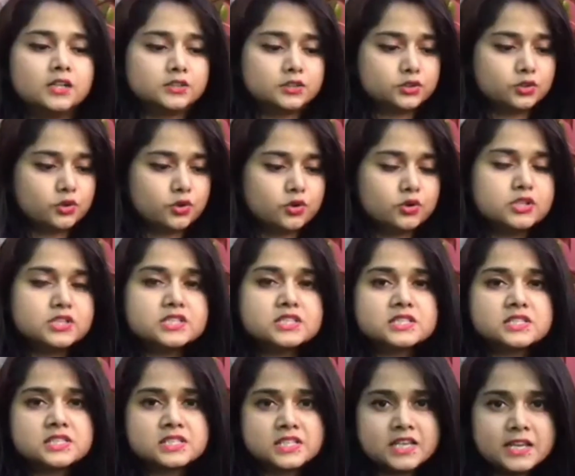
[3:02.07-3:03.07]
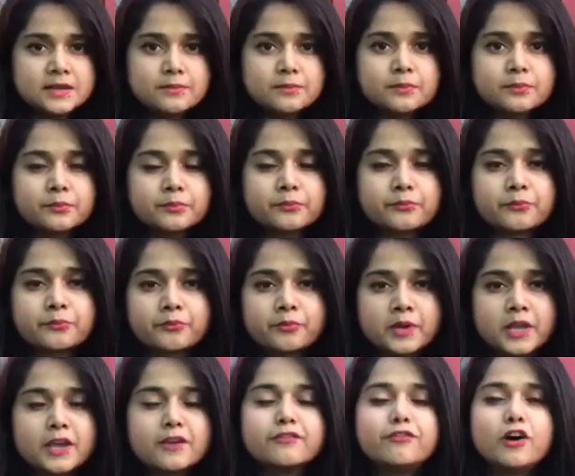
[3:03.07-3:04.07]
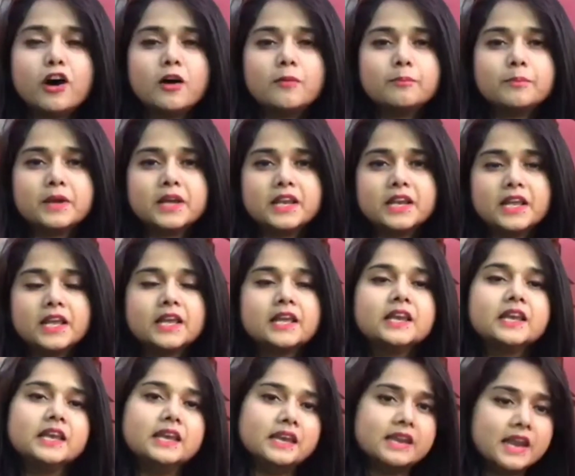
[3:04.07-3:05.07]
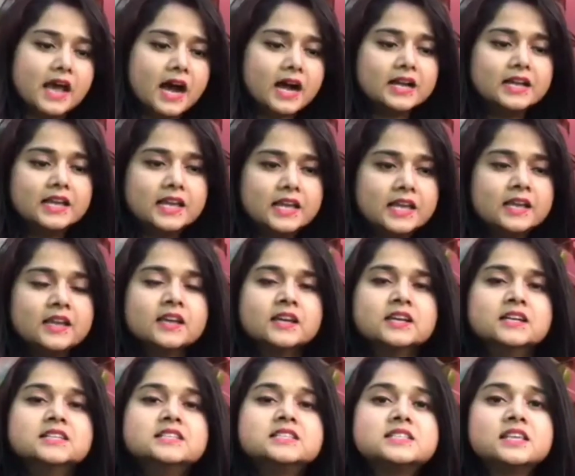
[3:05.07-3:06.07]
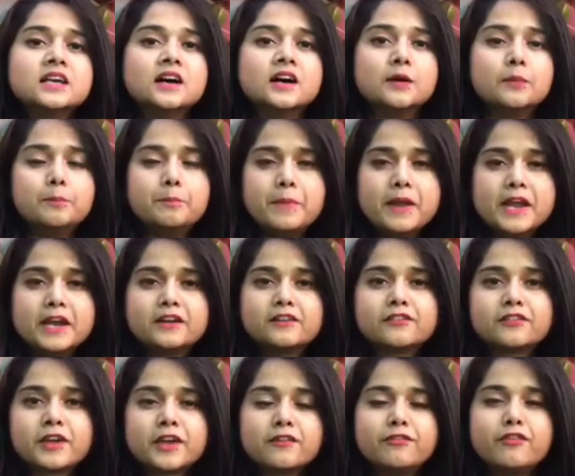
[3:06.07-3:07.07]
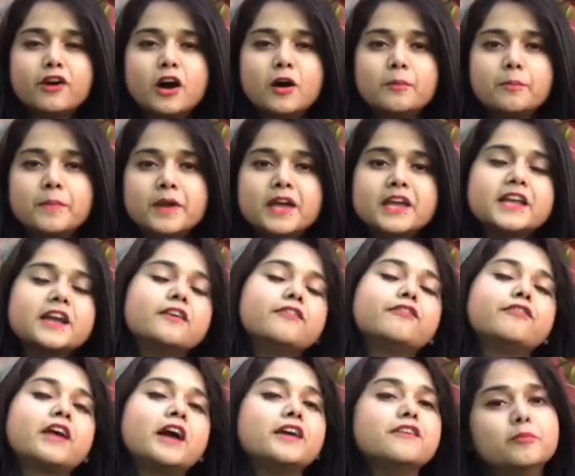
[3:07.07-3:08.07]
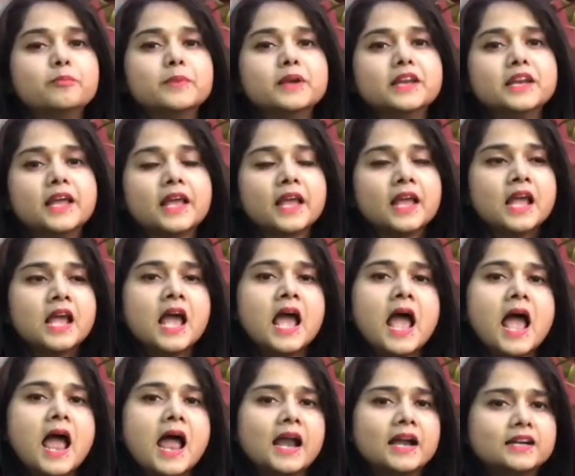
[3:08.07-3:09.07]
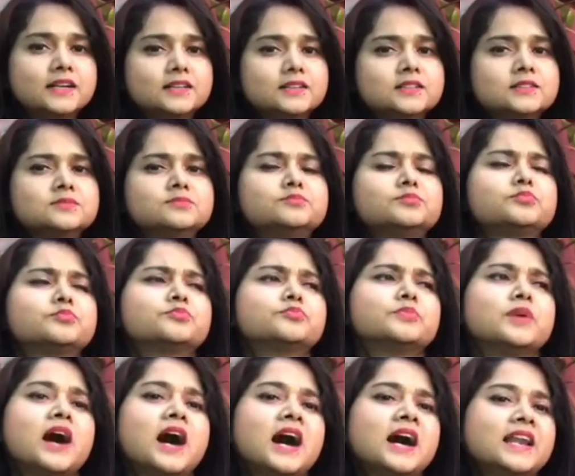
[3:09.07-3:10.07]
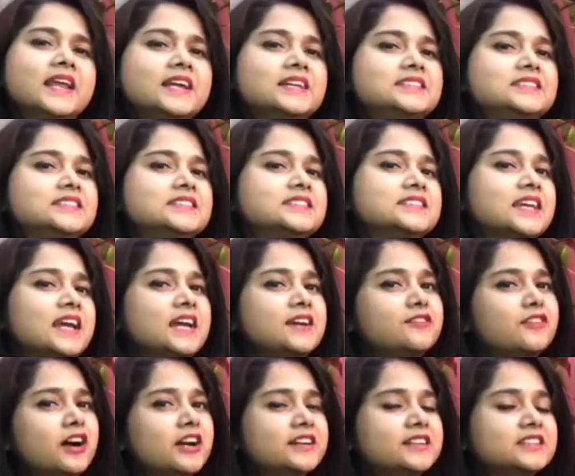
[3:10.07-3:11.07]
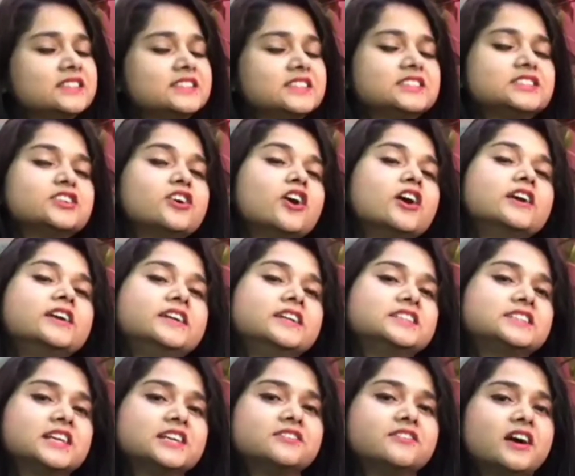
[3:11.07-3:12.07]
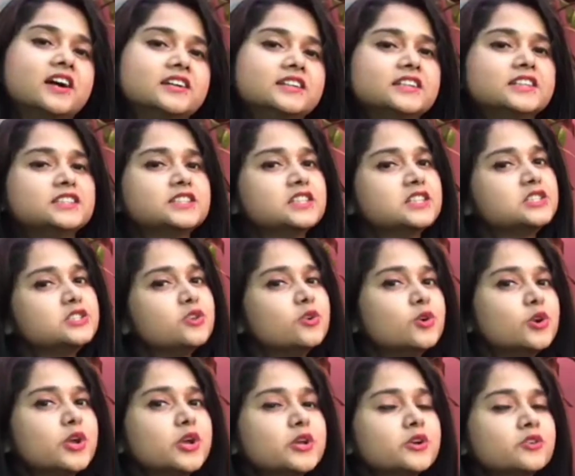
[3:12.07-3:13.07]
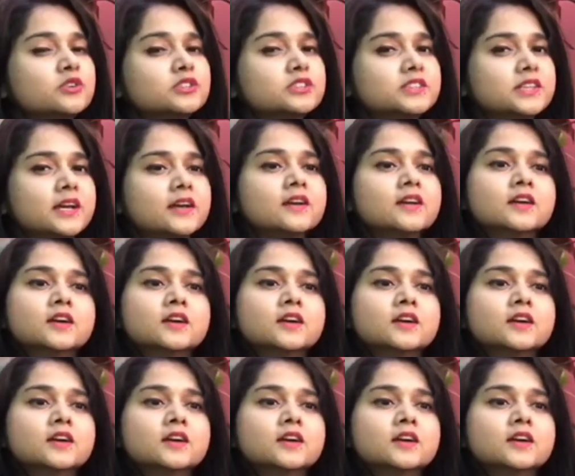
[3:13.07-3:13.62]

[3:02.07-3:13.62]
तो स्टीम के फॉर्म में लें ना कि बेक के फॉर्म में या फ्राई फॉर्म में लें एंड हर एक चीज़ के एडवांटेजेस और डिसएडवांटेजेस दोनों ही होते हैं